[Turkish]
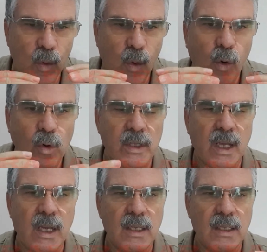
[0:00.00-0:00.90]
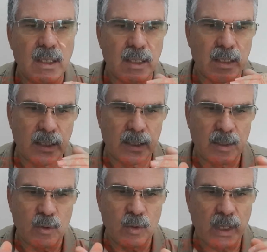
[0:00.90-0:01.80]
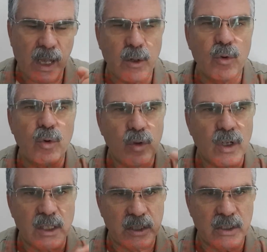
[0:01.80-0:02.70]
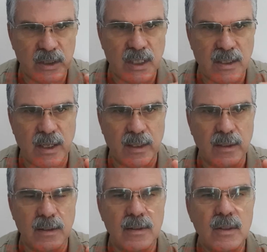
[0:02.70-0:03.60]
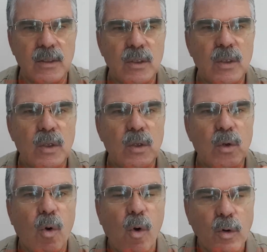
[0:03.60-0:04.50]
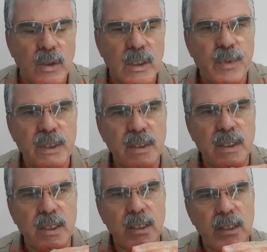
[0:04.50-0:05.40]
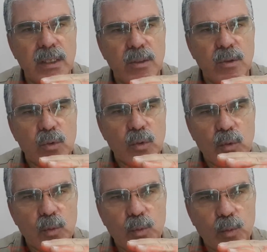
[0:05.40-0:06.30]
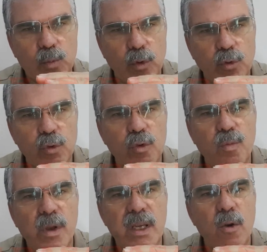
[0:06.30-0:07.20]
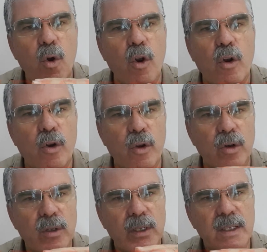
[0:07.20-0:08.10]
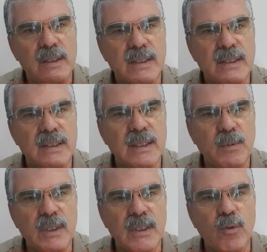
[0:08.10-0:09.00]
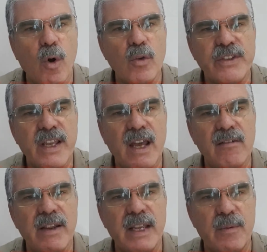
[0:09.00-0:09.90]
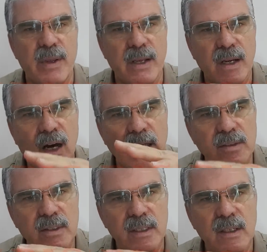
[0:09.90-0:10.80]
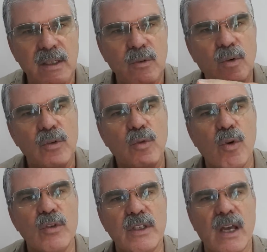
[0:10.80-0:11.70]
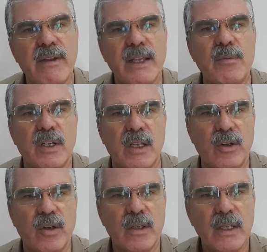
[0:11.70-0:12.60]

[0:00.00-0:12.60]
Orada e, her gün onu karıştıracağız zaten. Orada bir e, bozulmayı önlüyor. Tıpkı konserve gibi. Altı onun konserve gibi kalıyor.